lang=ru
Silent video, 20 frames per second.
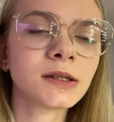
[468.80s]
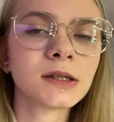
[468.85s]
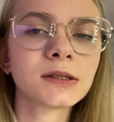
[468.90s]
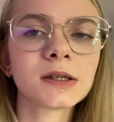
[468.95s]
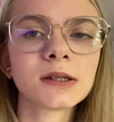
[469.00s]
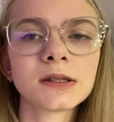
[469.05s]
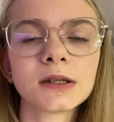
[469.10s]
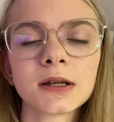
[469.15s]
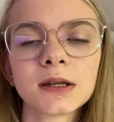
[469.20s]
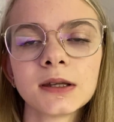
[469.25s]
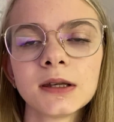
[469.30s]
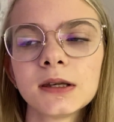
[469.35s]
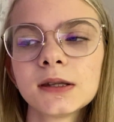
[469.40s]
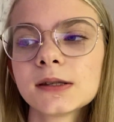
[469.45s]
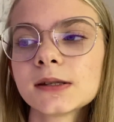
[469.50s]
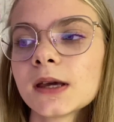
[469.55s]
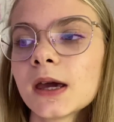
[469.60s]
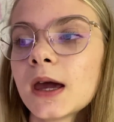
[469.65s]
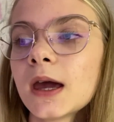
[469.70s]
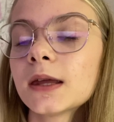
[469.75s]
10
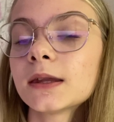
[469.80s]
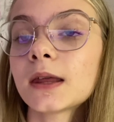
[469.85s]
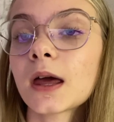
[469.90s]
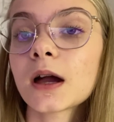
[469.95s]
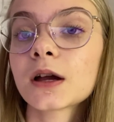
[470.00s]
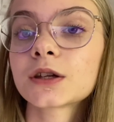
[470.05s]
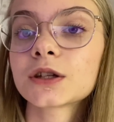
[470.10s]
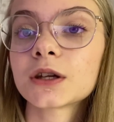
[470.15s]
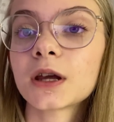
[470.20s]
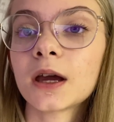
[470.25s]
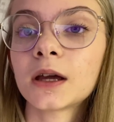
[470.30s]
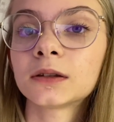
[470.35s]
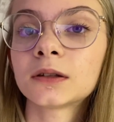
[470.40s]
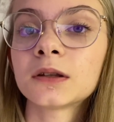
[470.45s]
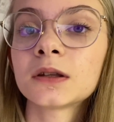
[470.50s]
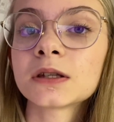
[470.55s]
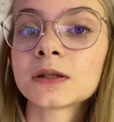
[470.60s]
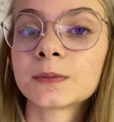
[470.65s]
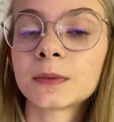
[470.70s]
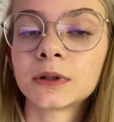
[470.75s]
страниц, также
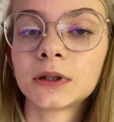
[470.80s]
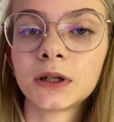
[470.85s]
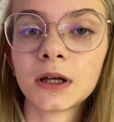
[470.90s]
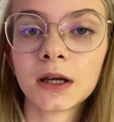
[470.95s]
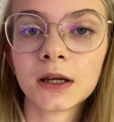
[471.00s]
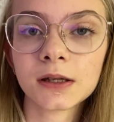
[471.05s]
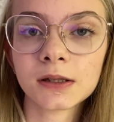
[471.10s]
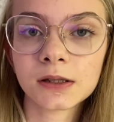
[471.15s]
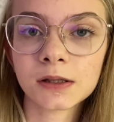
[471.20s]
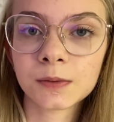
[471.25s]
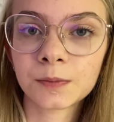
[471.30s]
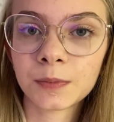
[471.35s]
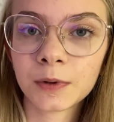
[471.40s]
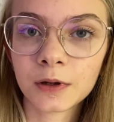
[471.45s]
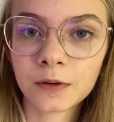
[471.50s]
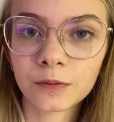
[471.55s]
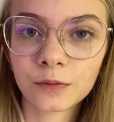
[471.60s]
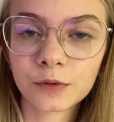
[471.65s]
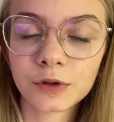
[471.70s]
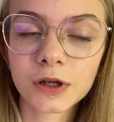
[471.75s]
это досмотреть
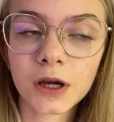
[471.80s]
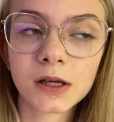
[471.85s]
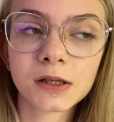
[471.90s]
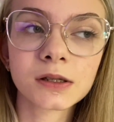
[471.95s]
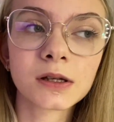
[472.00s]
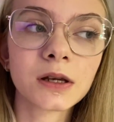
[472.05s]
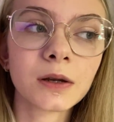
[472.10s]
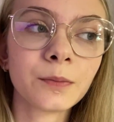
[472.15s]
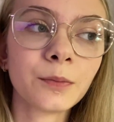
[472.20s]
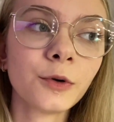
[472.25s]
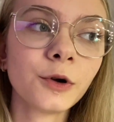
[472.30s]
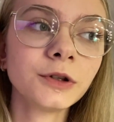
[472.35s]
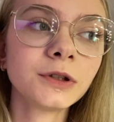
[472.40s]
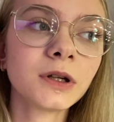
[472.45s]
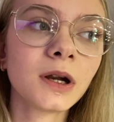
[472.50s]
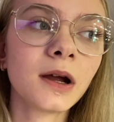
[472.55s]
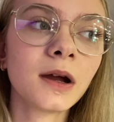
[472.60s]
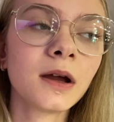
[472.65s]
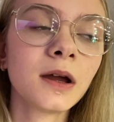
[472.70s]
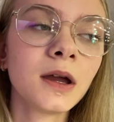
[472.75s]
первую часть Гарри
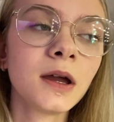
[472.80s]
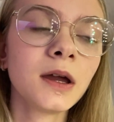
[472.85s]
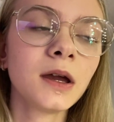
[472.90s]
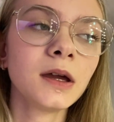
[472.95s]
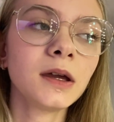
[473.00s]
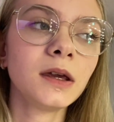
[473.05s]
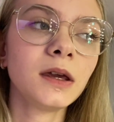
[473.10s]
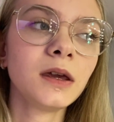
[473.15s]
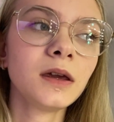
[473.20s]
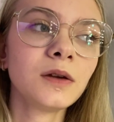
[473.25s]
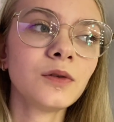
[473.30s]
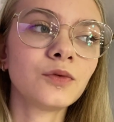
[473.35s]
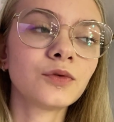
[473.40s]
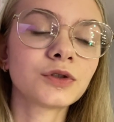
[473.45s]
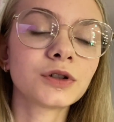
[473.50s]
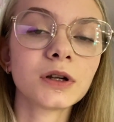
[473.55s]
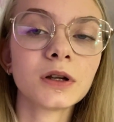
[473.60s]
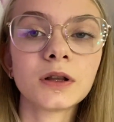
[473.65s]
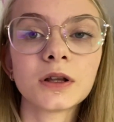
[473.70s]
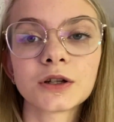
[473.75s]
Поттера и
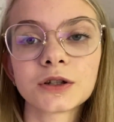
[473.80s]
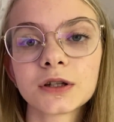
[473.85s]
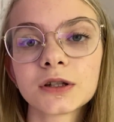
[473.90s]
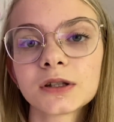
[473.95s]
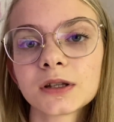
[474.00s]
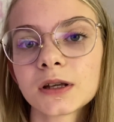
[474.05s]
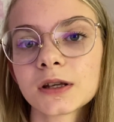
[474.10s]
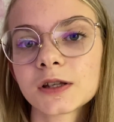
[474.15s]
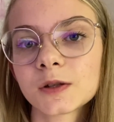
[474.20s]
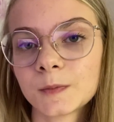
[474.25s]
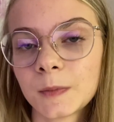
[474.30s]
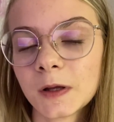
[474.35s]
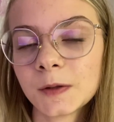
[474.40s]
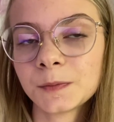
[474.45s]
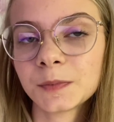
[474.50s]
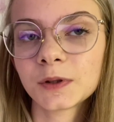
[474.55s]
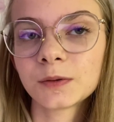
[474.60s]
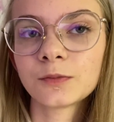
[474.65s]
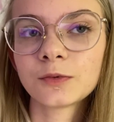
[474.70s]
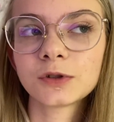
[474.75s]
уже ложиться
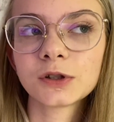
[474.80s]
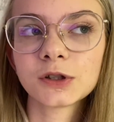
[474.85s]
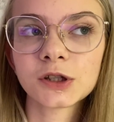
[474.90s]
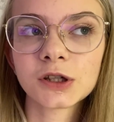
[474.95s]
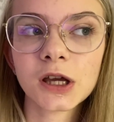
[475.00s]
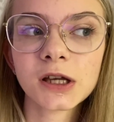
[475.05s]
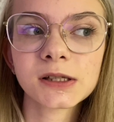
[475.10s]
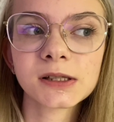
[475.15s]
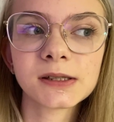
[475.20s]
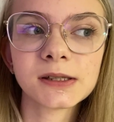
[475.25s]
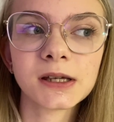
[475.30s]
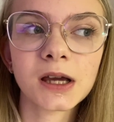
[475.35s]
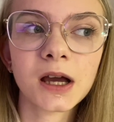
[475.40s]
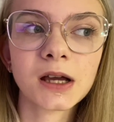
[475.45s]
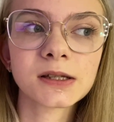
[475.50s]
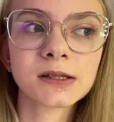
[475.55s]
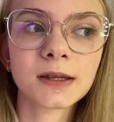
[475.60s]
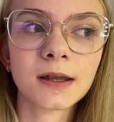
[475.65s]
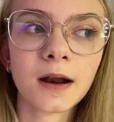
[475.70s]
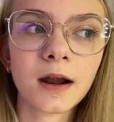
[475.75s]
спать, потому что сейчас
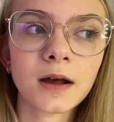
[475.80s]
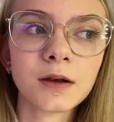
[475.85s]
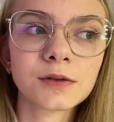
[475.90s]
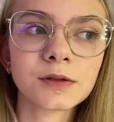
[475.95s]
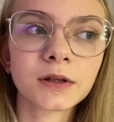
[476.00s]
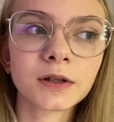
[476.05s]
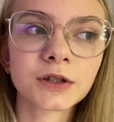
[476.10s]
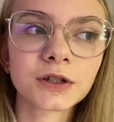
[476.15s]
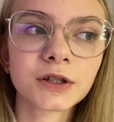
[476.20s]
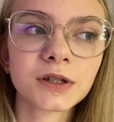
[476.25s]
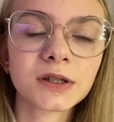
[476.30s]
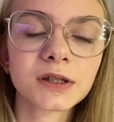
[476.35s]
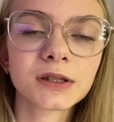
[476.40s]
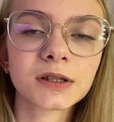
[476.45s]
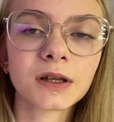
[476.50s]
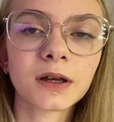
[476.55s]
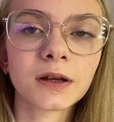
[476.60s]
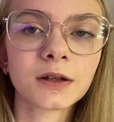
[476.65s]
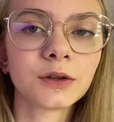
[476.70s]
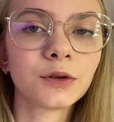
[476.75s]
я стараюсь
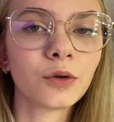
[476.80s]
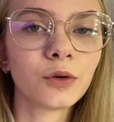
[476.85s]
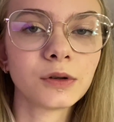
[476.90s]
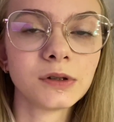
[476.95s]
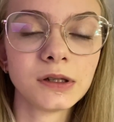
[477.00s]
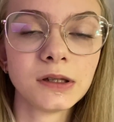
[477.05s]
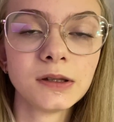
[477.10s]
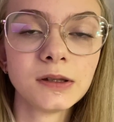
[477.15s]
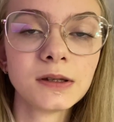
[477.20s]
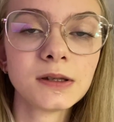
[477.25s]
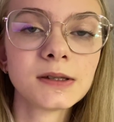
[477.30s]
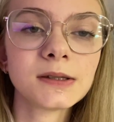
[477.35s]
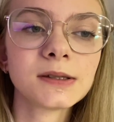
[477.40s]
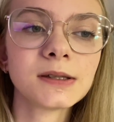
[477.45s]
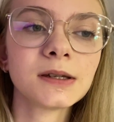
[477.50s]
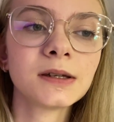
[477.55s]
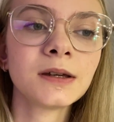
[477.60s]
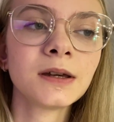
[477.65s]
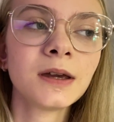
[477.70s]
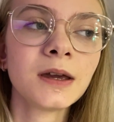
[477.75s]
ложиться до
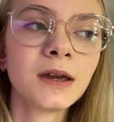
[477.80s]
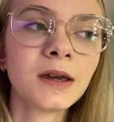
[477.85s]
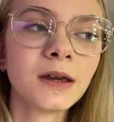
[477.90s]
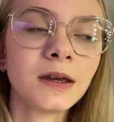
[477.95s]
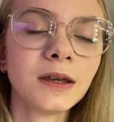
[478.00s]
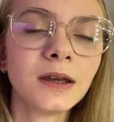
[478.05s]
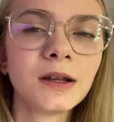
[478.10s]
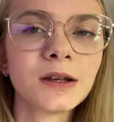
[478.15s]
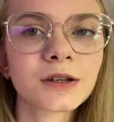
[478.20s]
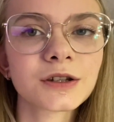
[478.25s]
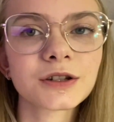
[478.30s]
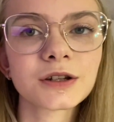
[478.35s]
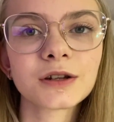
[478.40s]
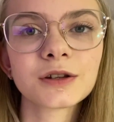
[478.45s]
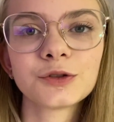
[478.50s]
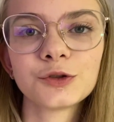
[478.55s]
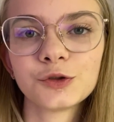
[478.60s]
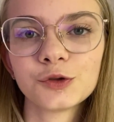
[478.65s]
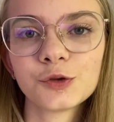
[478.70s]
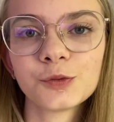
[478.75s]
11 или
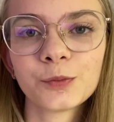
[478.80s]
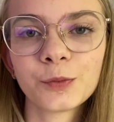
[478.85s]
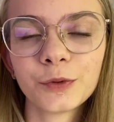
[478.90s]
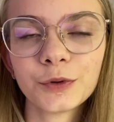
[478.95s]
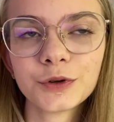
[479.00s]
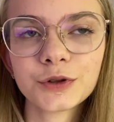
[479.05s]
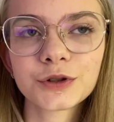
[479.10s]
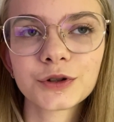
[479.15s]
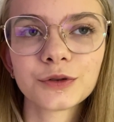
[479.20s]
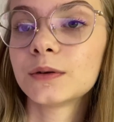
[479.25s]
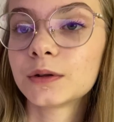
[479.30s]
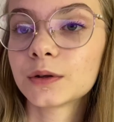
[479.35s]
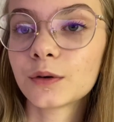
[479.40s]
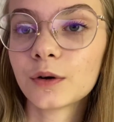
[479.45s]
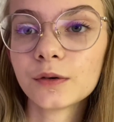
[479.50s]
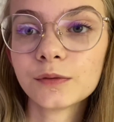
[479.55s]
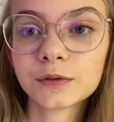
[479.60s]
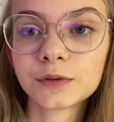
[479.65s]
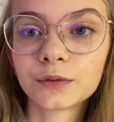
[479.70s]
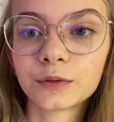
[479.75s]
же чуть-чуть позже. И
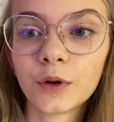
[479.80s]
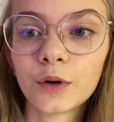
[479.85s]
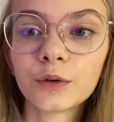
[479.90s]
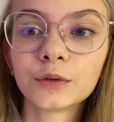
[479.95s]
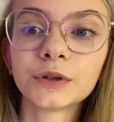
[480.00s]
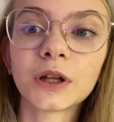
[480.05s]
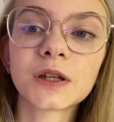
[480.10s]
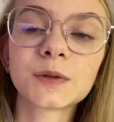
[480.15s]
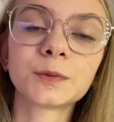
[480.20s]
такой вот влог у нас